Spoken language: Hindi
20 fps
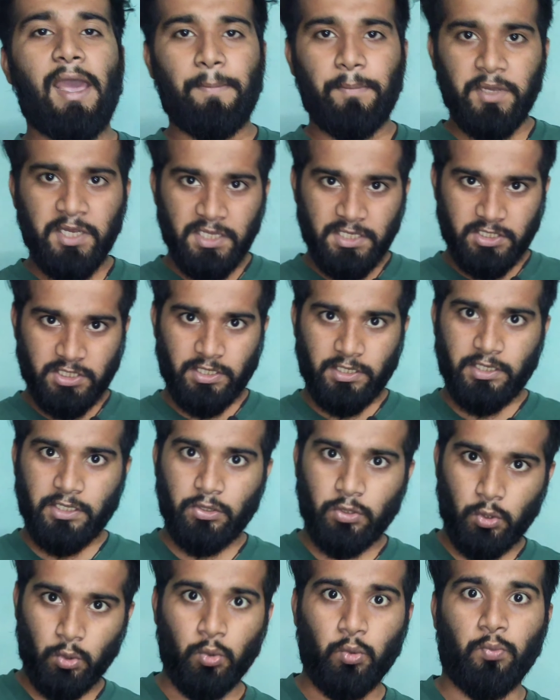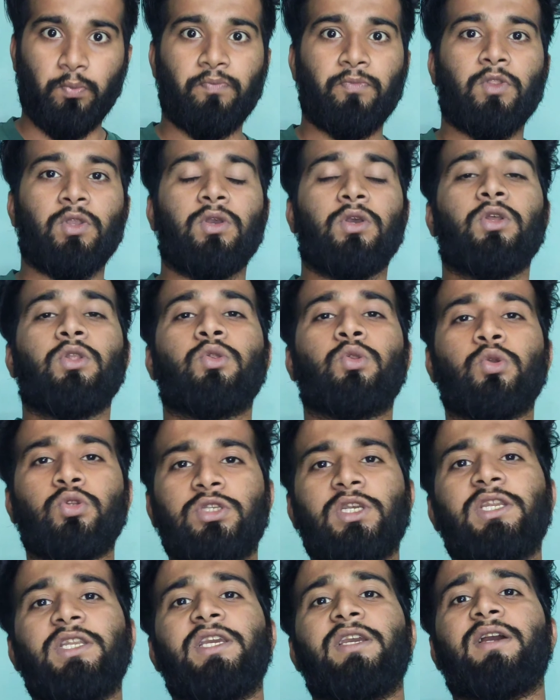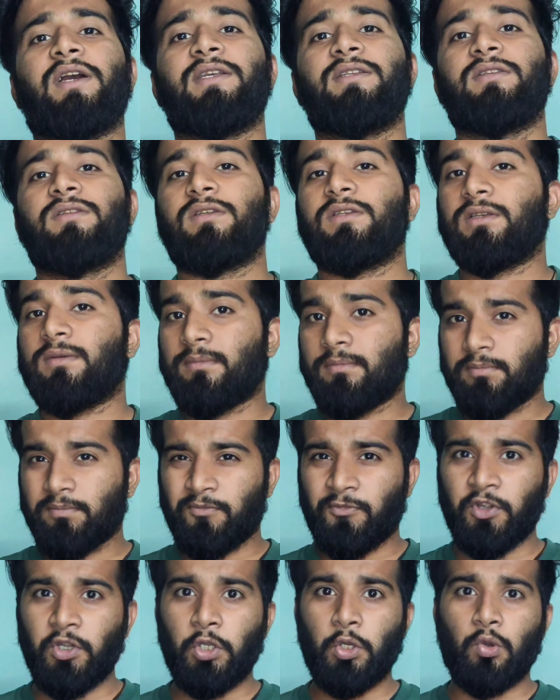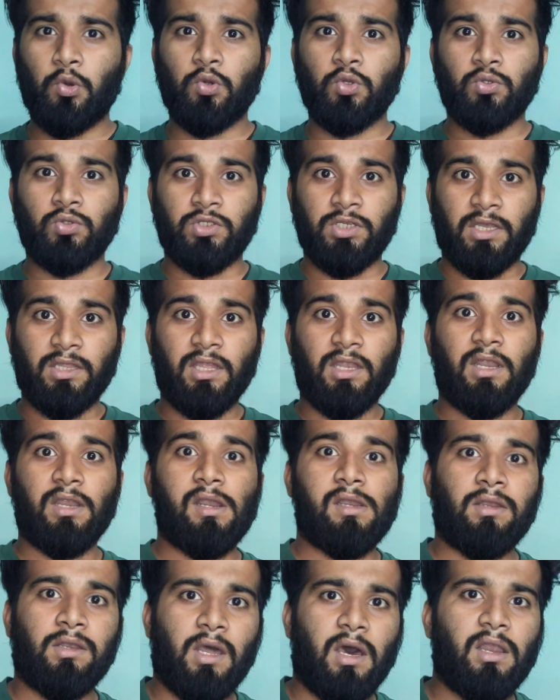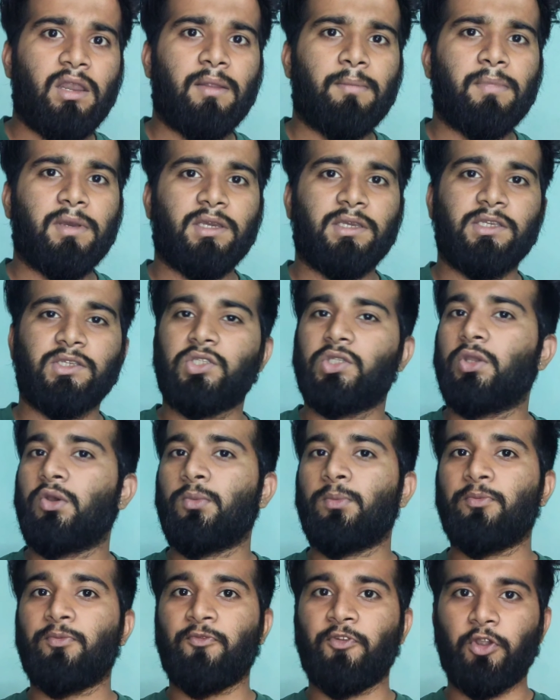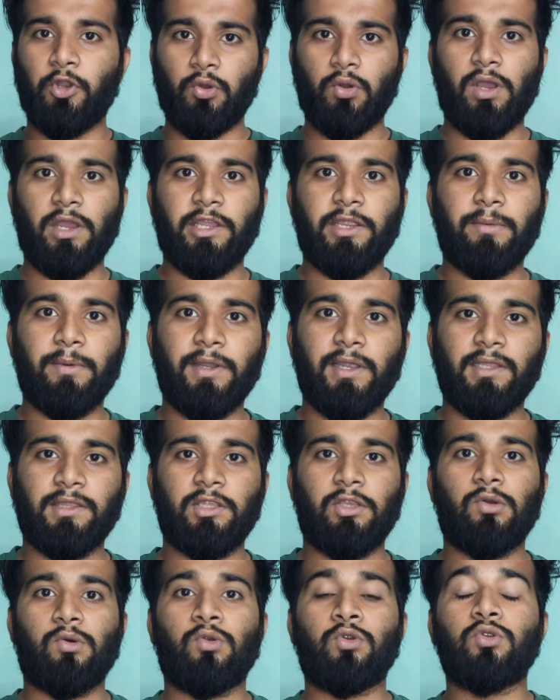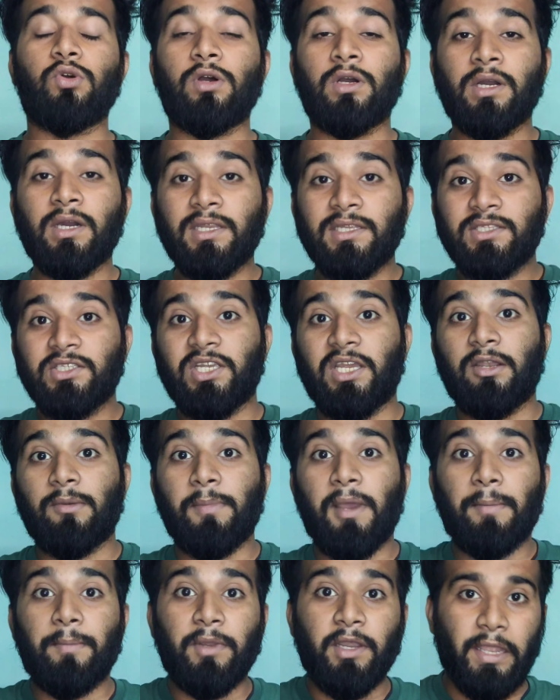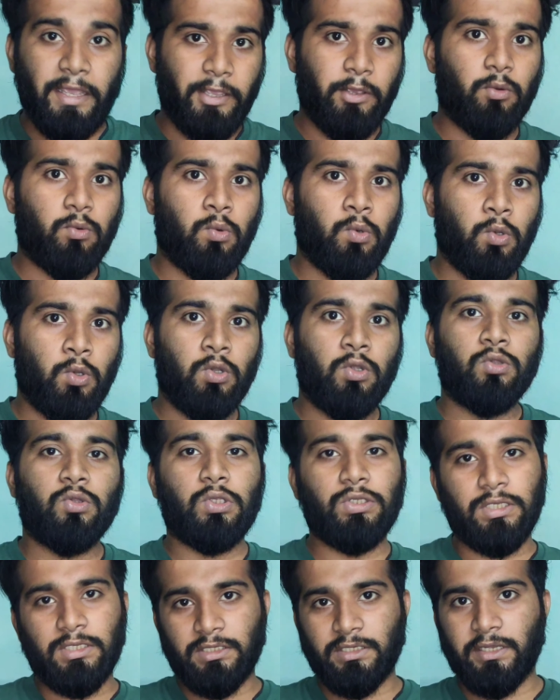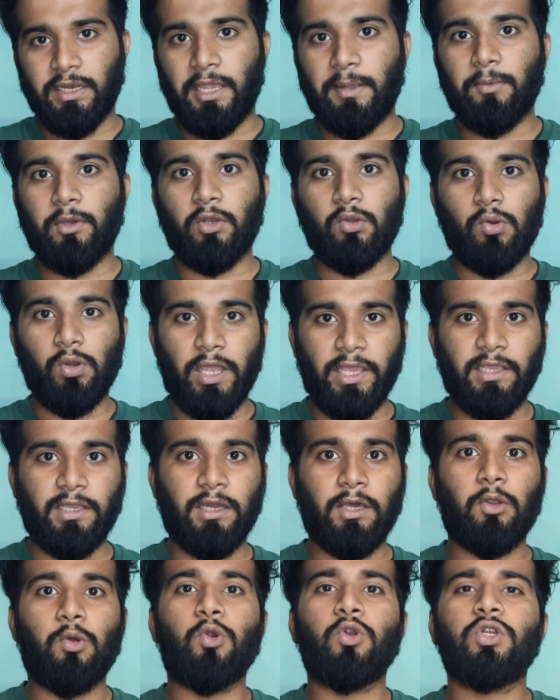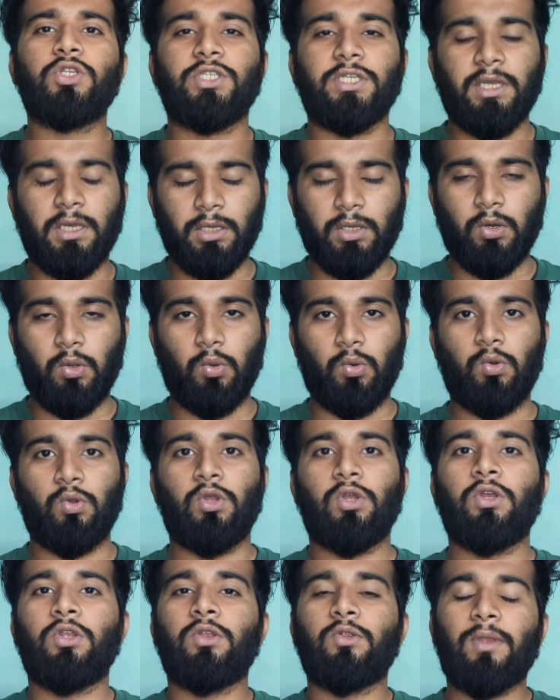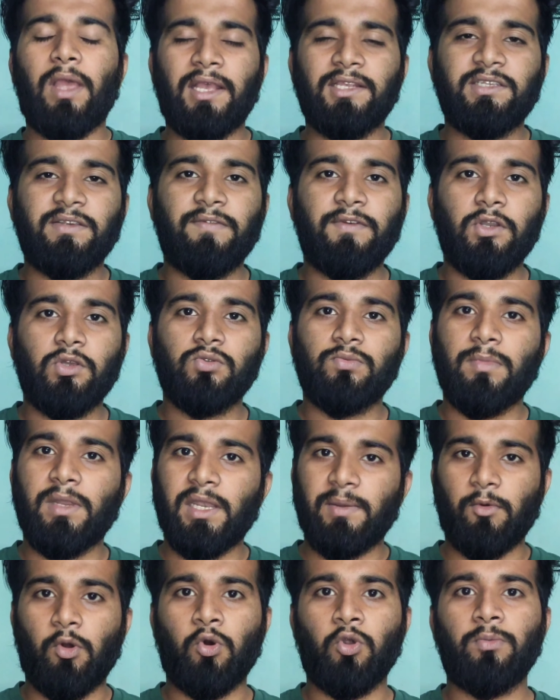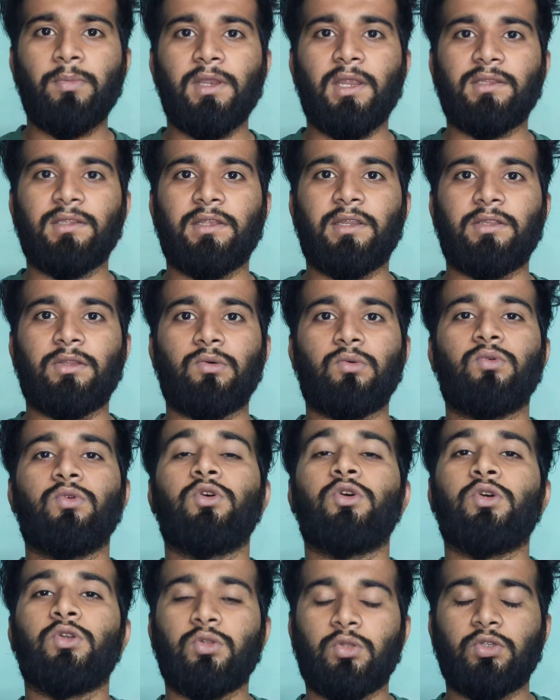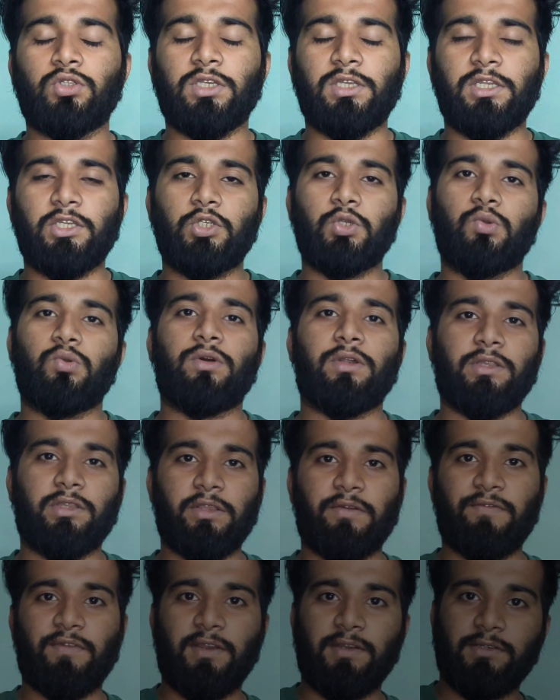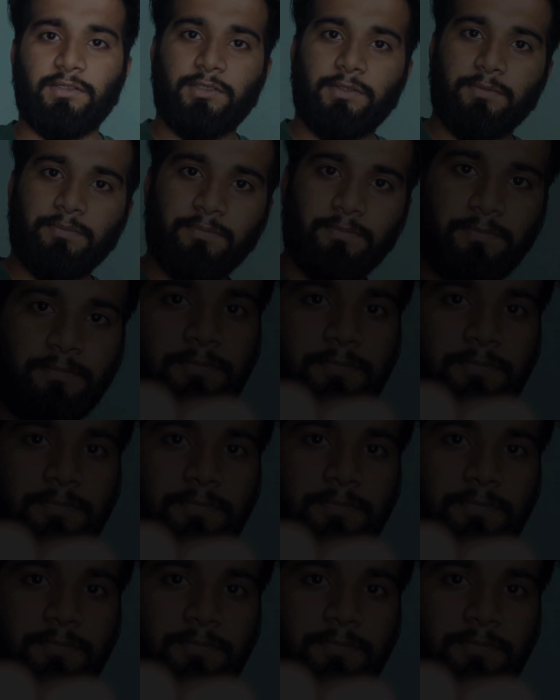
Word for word: एप्लीकेशन के थ्रू तो चलिए गाइस वीडियो को ज़्यादा ना लंबा खींचते हम वीडियो को आगे बढ़ाते हैं और अगर इस चैनल पर आप नए हो तो सब्सक्राइब करो लाइक करो और शेयर करो ऐसी वीडियोज़ मैं और भी लाता रहता हूँ तो चलिए शुरू करते हैं फ्रेंड्स